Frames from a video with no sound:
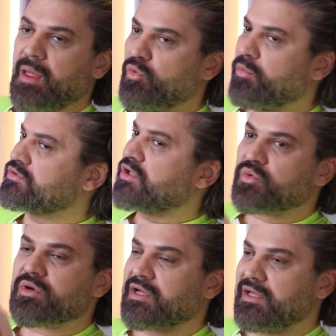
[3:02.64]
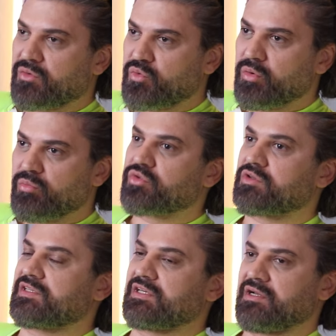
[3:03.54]
مو بالضروره اكون
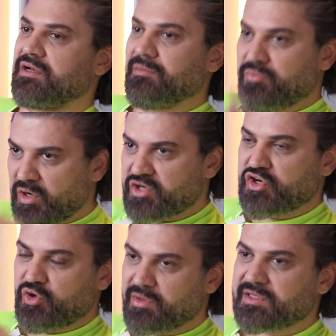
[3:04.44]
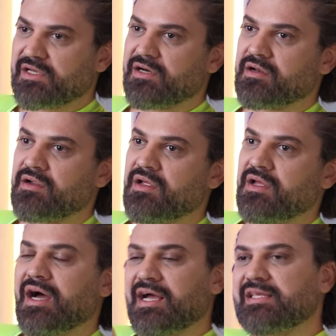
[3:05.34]
منتصر انا بواجه وبخسر
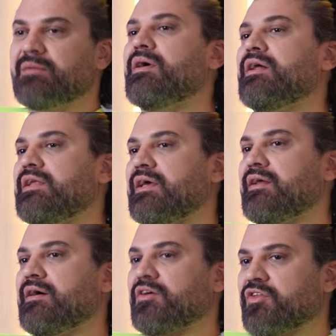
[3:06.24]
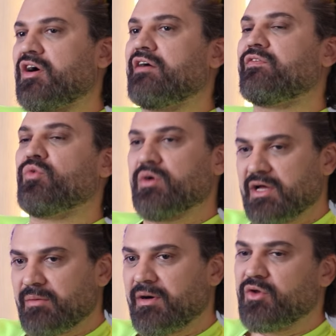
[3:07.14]
احسن ما اني انا اضعف
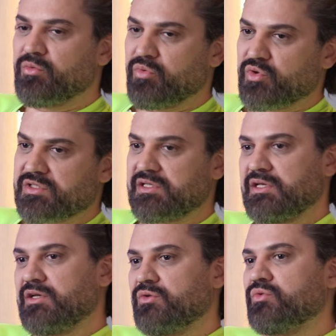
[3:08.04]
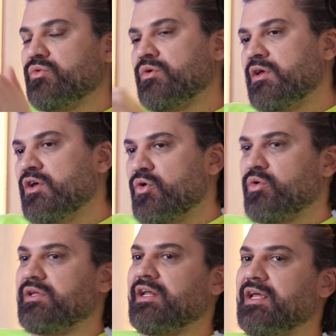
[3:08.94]
واقبل وبوس ايد
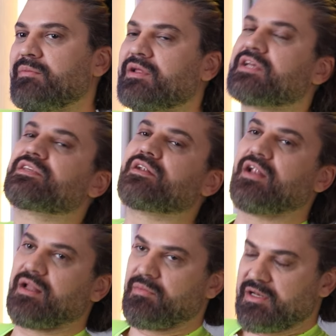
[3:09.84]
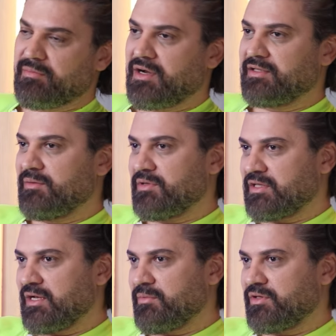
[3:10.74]
وادعي عليها بالكسر لا لا ماني مع هذا
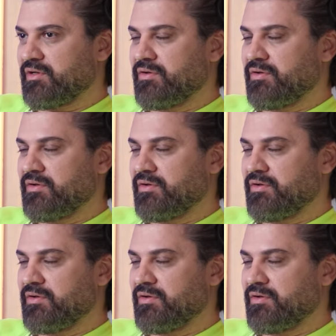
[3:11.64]
المثل ابدا